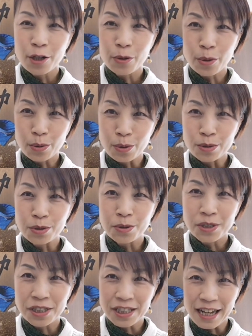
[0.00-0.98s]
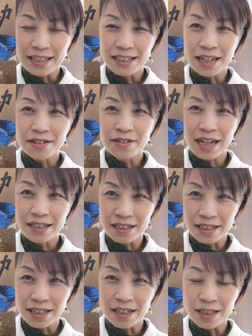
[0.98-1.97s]
琴十七弦尺
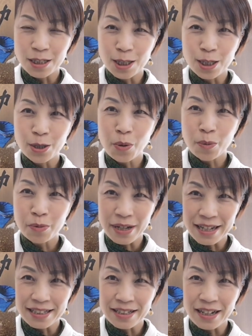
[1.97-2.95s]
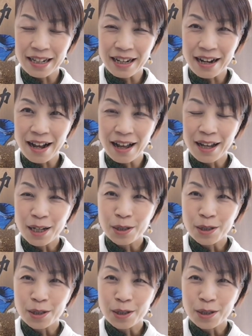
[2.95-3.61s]
八篠笛それから